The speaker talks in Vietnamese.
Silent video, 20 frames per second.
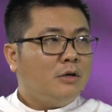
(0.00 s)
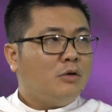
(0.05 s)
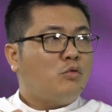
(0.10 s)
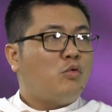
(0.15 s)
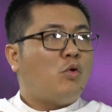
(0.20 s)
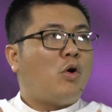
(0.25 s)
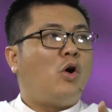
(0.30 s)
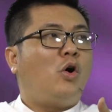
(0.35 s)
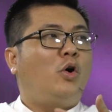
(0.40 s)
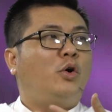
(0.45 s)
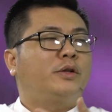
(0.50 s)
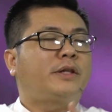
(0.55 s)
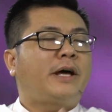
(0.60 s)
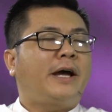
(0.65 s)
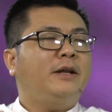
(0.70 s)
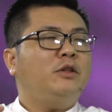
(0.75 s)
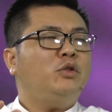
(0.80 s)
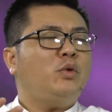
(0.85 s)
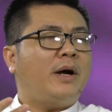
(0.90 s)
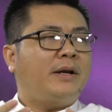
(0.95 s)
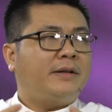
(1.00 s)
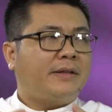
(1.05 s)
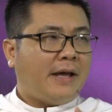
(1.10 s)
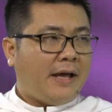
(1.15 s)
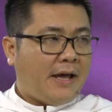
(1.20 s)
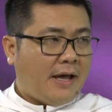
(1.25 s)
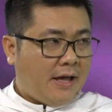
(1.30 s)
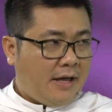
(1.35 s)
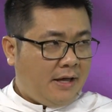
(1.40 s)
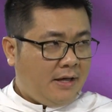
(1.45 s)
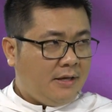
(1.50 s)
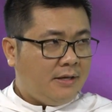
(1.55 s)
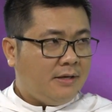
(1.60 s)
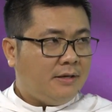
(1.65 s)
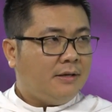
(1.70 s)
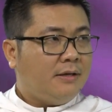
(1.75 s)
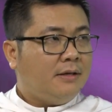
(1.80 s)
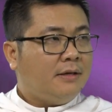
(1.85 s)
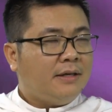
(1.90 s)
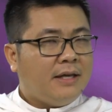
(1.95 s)
của hội thánh toàn thể
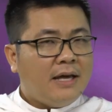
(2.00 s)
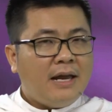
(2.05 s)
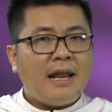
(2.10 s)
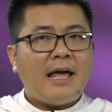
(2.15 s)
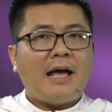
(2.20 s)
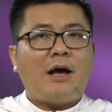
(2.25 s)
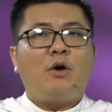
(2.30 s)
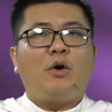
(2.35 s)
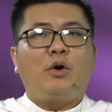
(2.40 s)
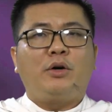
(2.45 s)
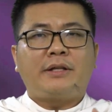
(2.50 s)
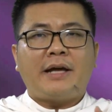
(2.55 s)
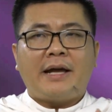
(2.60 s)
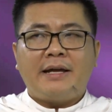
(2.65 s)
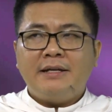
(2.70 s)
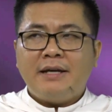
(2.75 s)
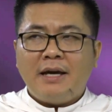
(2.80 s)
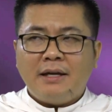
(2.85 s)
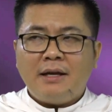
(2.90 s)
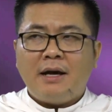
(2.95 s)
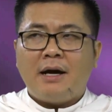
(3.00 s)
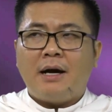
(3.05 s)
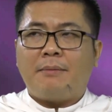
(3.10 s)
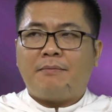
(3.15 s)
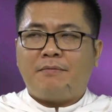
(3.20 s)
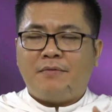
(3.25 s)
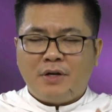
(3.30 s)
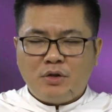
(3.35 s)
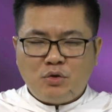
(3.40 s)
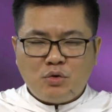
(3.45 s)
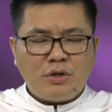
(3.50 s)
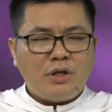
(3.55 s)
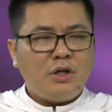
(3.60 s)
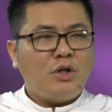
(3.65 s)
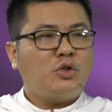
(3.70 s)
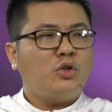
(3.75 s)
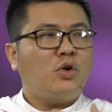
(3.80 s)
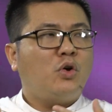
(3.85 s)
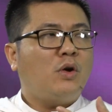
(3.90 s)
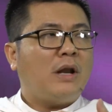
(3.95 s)
nghĩa là hội thánh kết hợp với Chúa
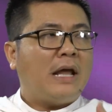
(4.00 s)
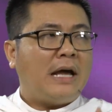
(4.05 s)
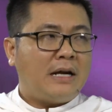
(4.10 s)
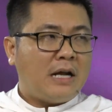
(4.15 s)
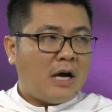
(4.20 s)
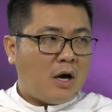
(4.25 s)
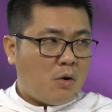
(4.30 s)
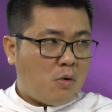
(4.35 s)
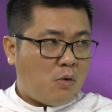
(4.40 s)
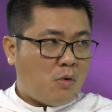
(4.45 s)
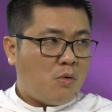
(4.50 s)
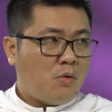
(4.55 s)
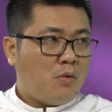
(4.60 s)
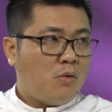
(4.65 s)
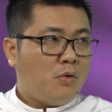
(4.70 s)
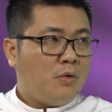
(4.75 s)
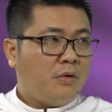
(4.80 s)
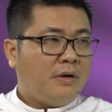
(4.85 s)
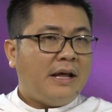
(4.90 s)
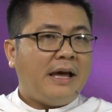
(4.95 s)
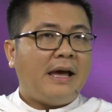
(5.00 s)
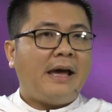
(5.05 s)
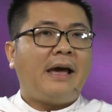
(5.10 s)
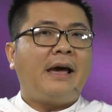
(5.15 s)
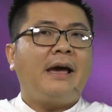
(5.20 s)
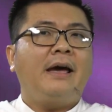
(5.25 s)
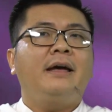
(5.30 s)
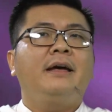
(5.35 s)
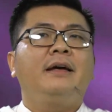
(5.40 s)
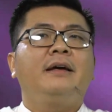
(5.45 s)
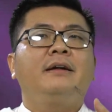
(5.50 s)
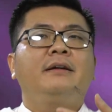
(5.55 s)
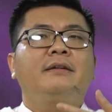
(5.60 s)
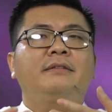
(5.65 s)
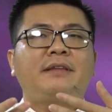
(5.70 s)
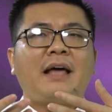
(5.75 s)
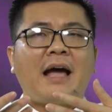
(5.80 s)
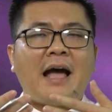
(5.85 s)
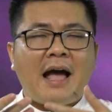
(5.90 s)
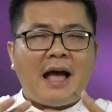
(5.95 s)
Kitô là đầu để
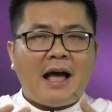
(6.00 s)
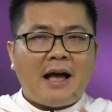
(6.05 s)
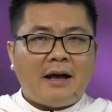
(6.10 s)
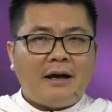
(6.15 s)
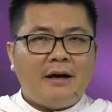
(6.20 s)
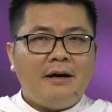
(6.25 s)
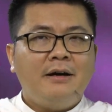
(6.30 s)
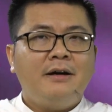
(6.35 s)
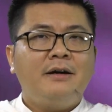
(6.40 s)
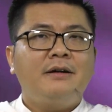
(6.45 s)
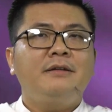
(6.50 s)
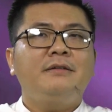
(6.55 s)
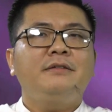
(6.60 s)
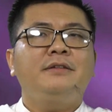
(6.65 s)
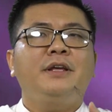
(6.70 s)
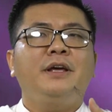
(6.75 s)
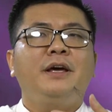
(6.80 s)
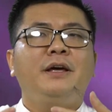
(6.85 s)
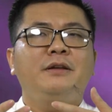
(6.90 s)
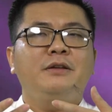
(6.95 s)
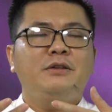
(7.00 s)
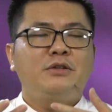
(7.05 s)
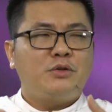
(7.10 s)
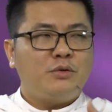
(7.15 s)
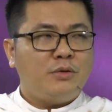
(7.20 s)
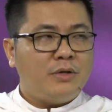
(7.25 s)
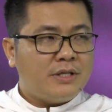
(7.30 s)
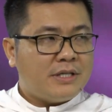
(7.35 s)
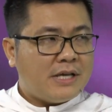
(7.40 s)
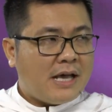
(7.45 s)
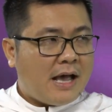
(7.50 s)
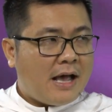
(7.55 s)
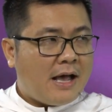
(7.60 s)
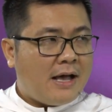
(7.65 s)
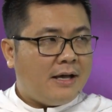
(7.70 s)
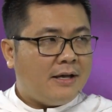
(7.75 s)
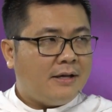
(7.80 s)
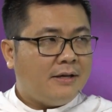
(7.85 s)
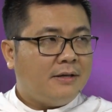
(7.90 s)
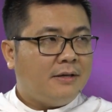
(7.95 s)
tạ ơn Thiên Chúa
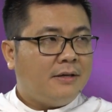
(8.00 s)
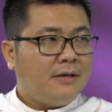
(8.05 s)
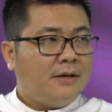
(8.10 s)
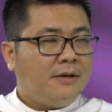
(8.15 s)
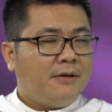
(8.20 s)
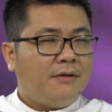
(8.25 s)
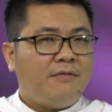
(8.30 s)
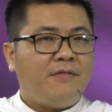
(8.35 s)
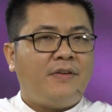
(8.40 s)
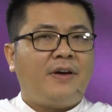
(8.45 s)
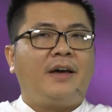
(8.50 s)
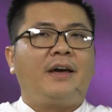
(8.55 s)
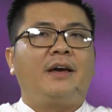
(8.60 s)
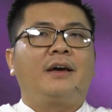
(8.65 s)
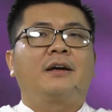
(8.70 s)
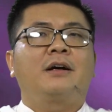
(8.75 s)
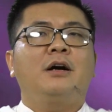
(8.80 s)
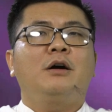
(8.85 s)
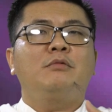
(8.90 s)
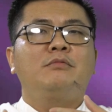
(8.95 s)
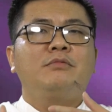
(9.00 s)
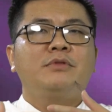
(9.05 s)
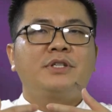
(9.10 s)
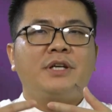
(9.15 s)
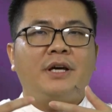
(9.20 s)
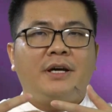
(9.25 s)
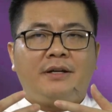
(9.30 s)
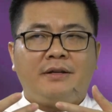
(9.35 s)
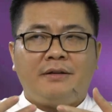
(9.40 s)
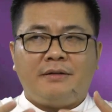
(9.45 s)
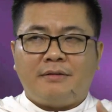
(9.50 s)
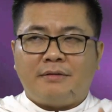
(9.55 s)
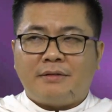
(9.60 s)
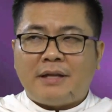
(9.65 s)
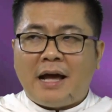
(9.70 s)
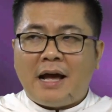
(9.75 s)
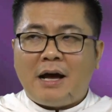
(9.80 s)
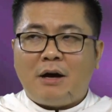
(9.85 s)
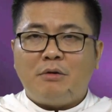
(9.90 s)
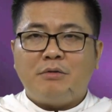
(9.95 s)
Cha về công trình
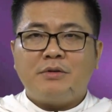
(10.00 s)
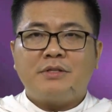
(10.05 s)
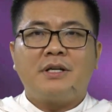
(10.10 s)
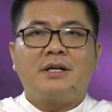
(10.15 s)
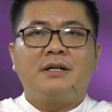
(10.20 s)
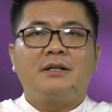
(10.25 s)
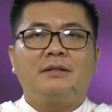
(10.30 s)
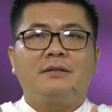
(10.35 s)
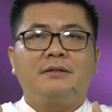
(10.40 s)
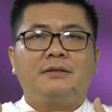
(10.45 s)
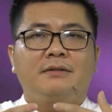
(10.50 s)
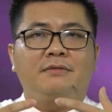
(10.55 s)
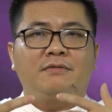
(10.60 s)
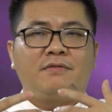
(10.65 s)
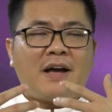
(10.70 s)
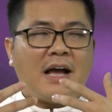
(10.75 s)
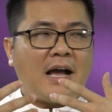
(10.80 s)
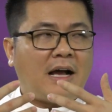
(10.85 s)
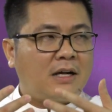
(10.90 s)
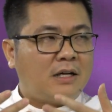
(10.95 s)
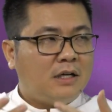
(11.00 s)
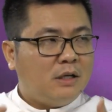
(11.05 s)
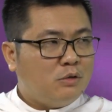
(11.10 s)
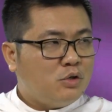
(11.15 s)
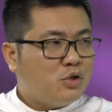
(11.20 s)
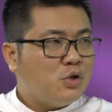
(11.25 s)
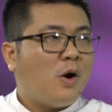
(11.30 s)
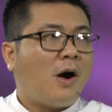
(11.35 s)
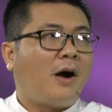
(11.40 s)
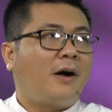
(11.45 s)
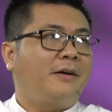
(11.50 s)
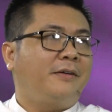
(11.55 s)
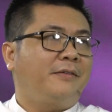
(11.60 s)
tạo dựng và cứu chuộc.